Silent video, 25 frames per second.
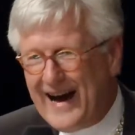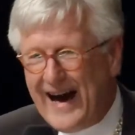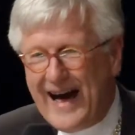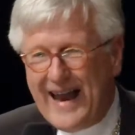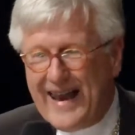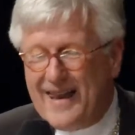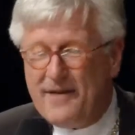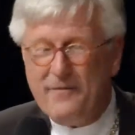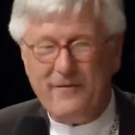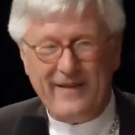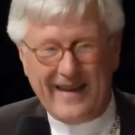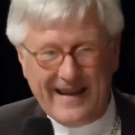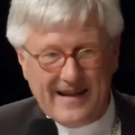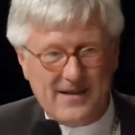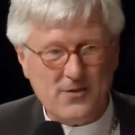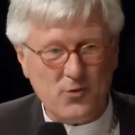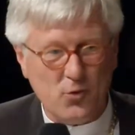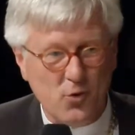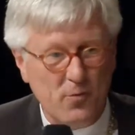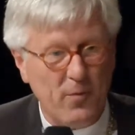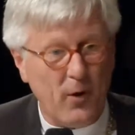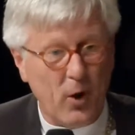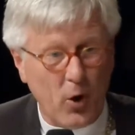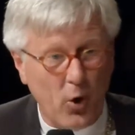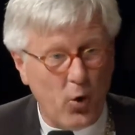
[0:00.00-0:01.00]
alle Welt
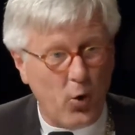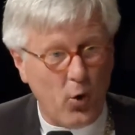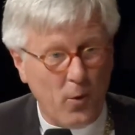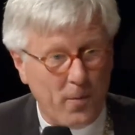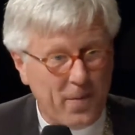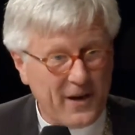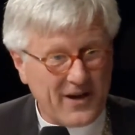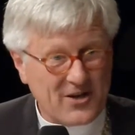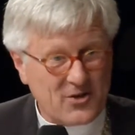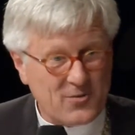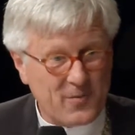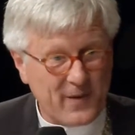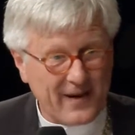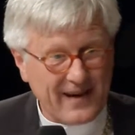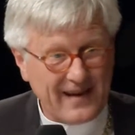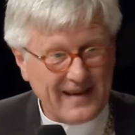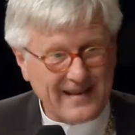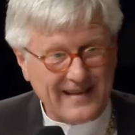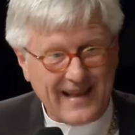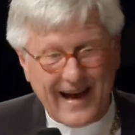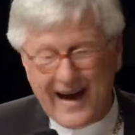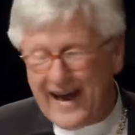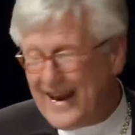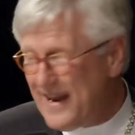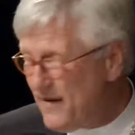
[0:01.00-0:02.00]
über Europa spricht,
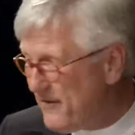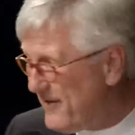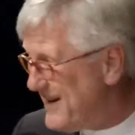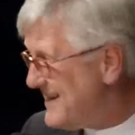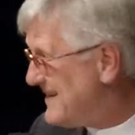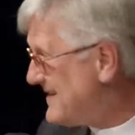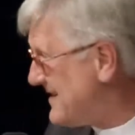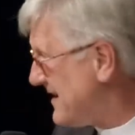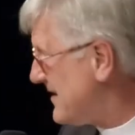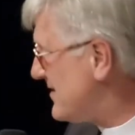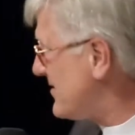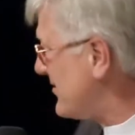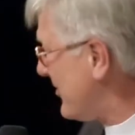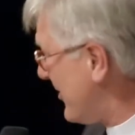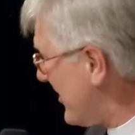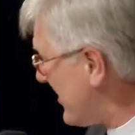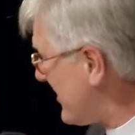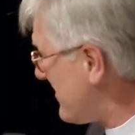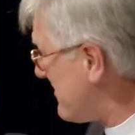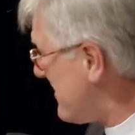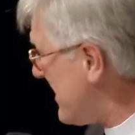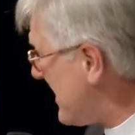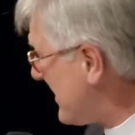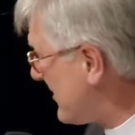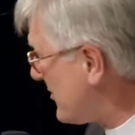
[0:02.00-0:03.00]
alle Welt sich
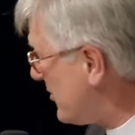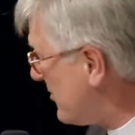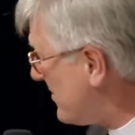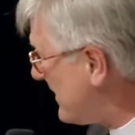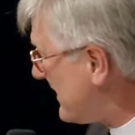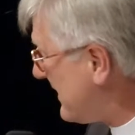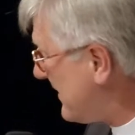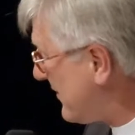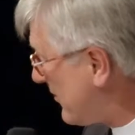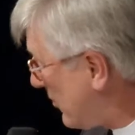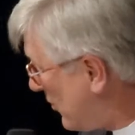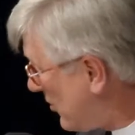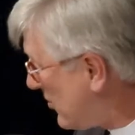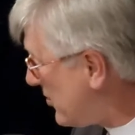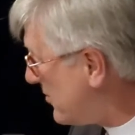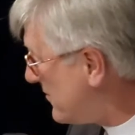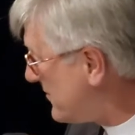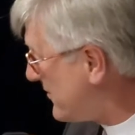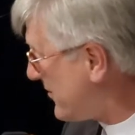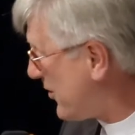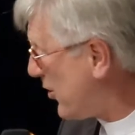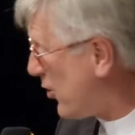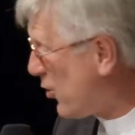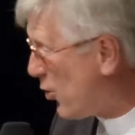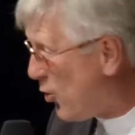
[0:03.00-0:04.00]
Sorgen macht über die
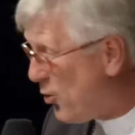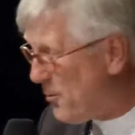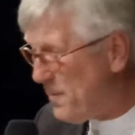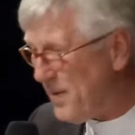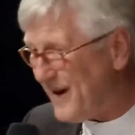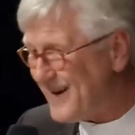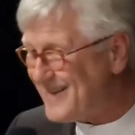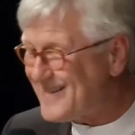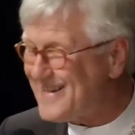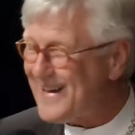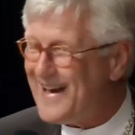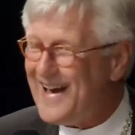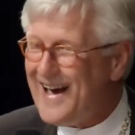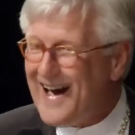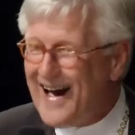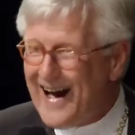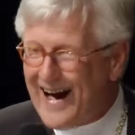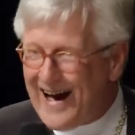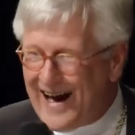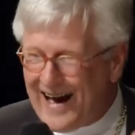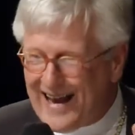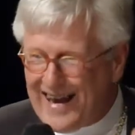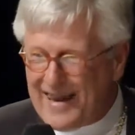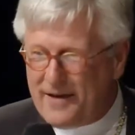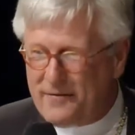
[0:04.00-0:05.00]
Zukunft Europas,
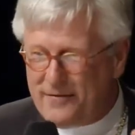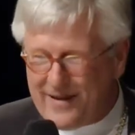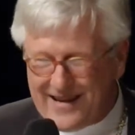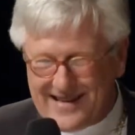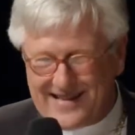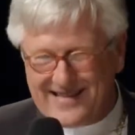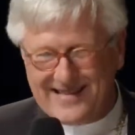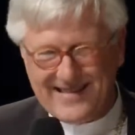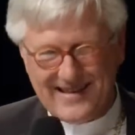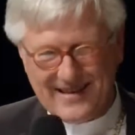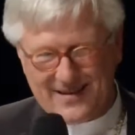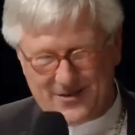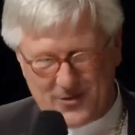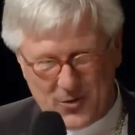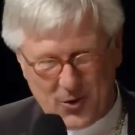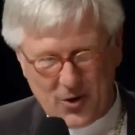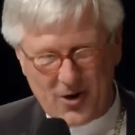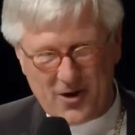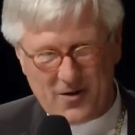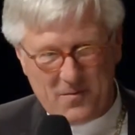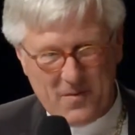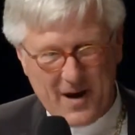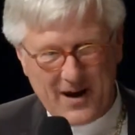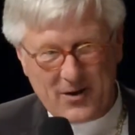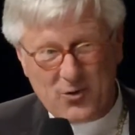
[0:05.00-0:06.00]
alle Welt sich
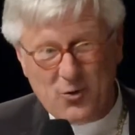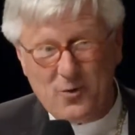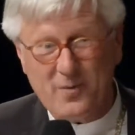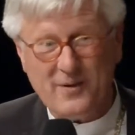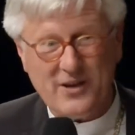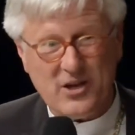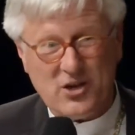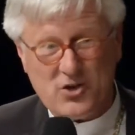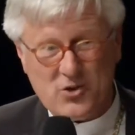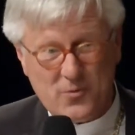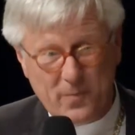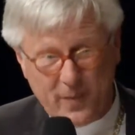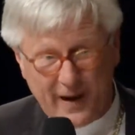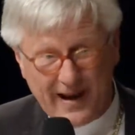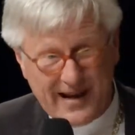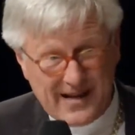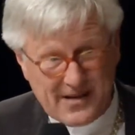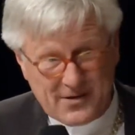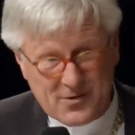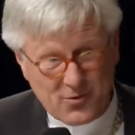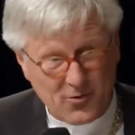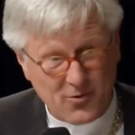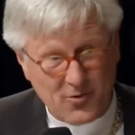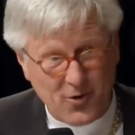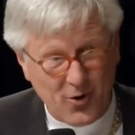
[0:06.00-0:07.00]
Sorgen macht über die
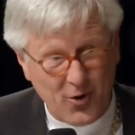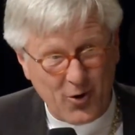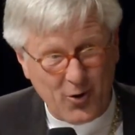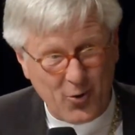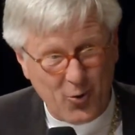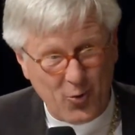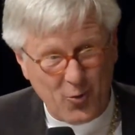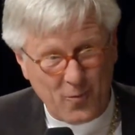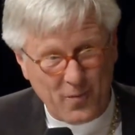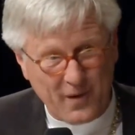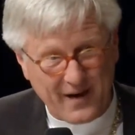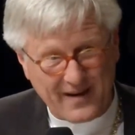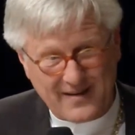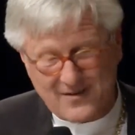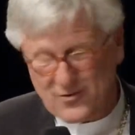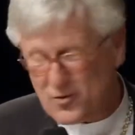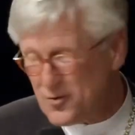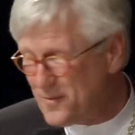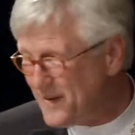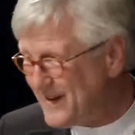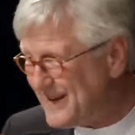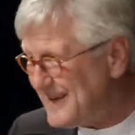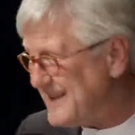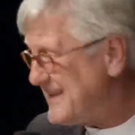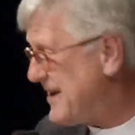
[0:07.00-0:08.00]
Spaltung Europas, mhm.
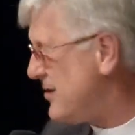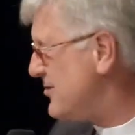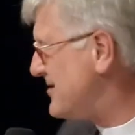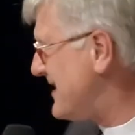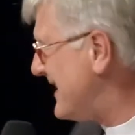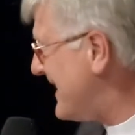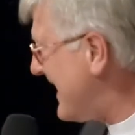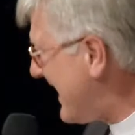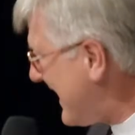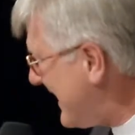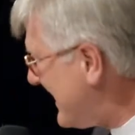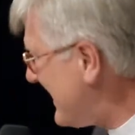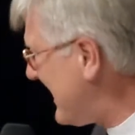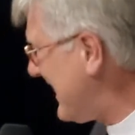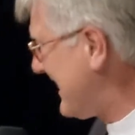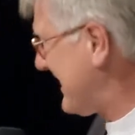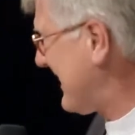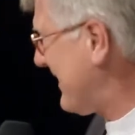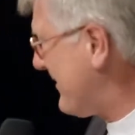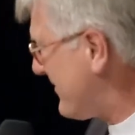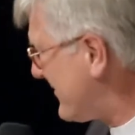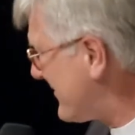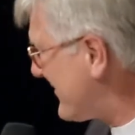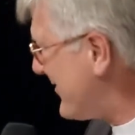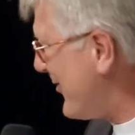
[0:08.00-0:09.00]
über das
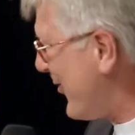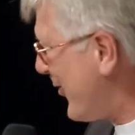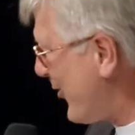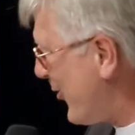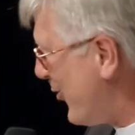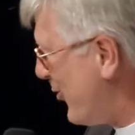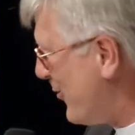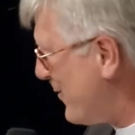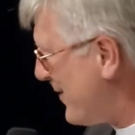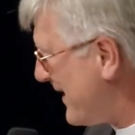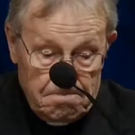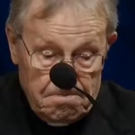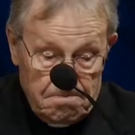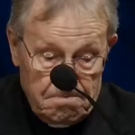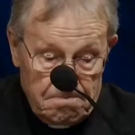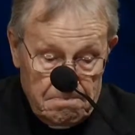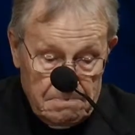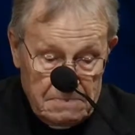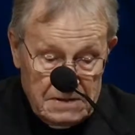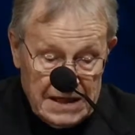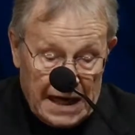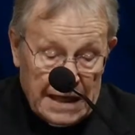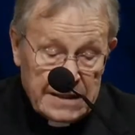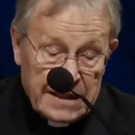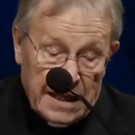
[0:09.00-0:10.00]
Auseinanderdriften Europas.
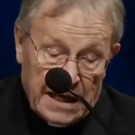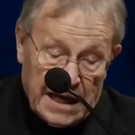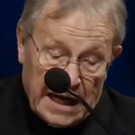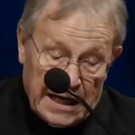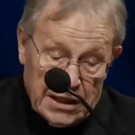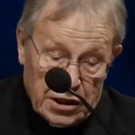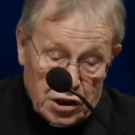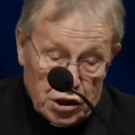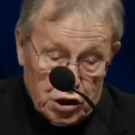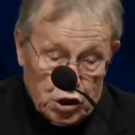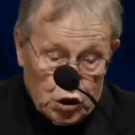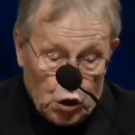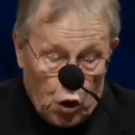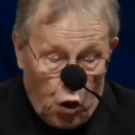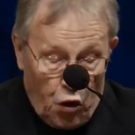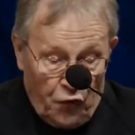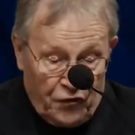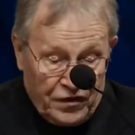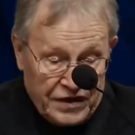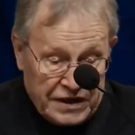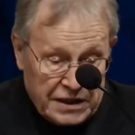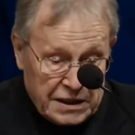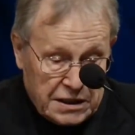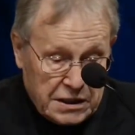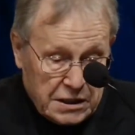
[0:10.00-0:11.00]
Nach der
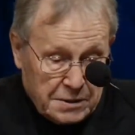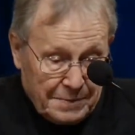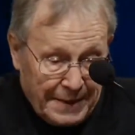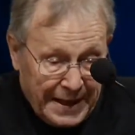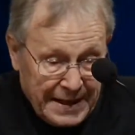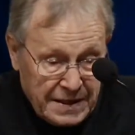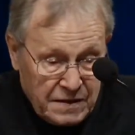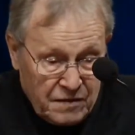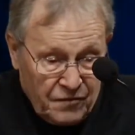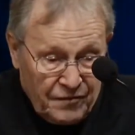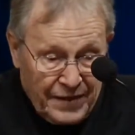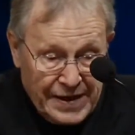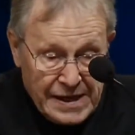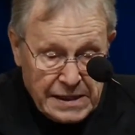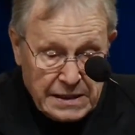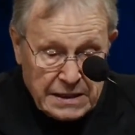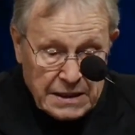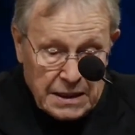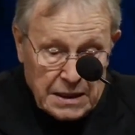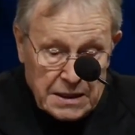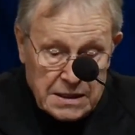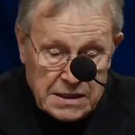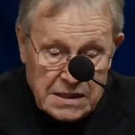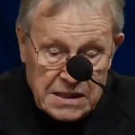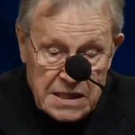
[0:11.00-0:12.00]
Katastrophe des Zweiten
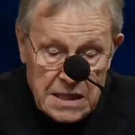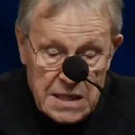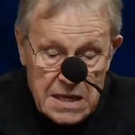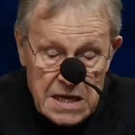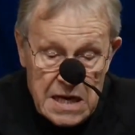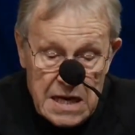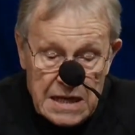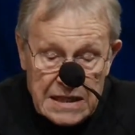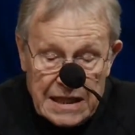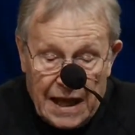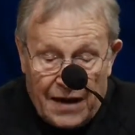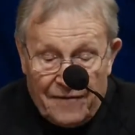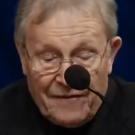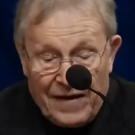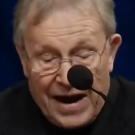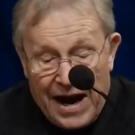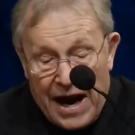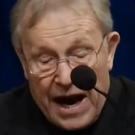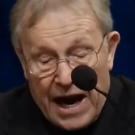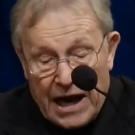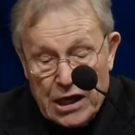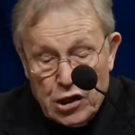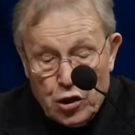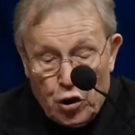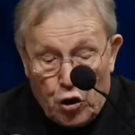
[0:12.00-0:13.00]
Weltkriegs, da
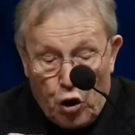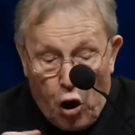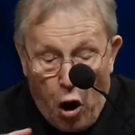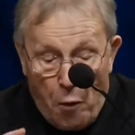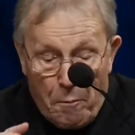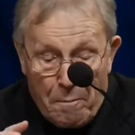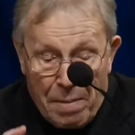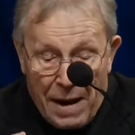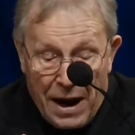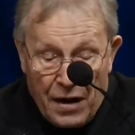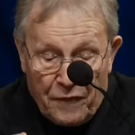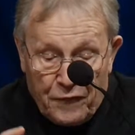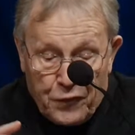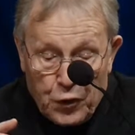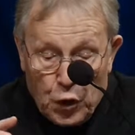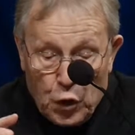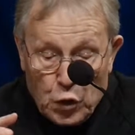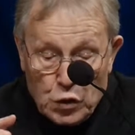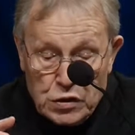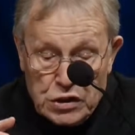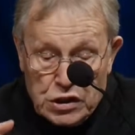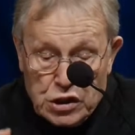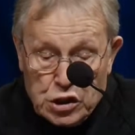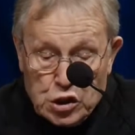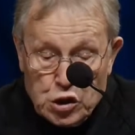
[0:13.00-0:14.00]
war Europa für
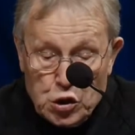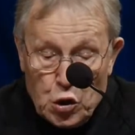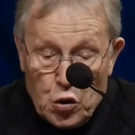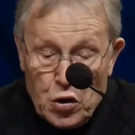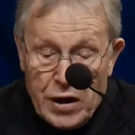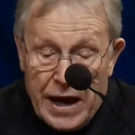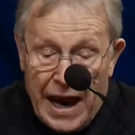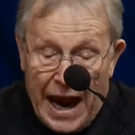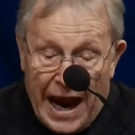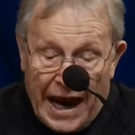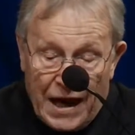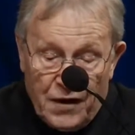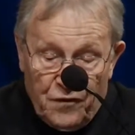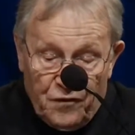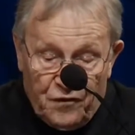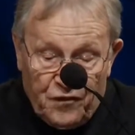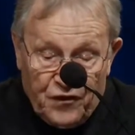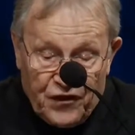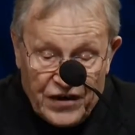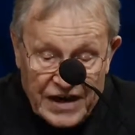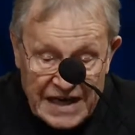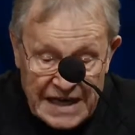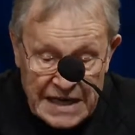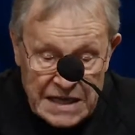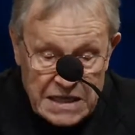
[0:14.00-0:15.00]
uns Junge ein
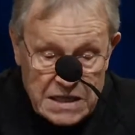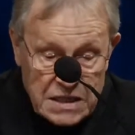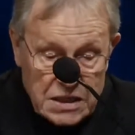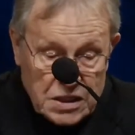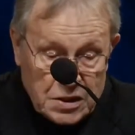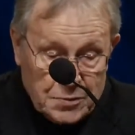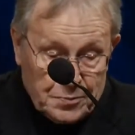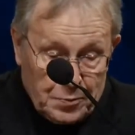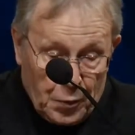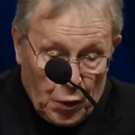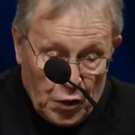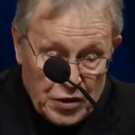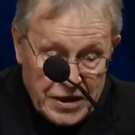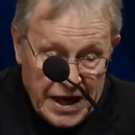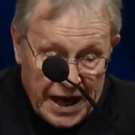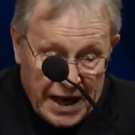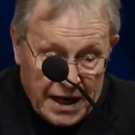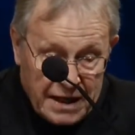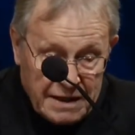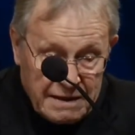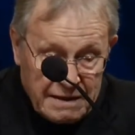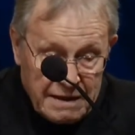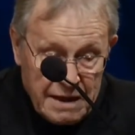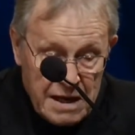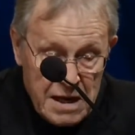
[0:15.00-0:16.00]

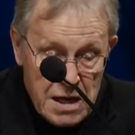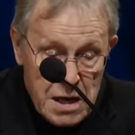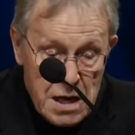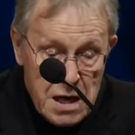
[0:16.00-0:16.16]
Friedensprojekt.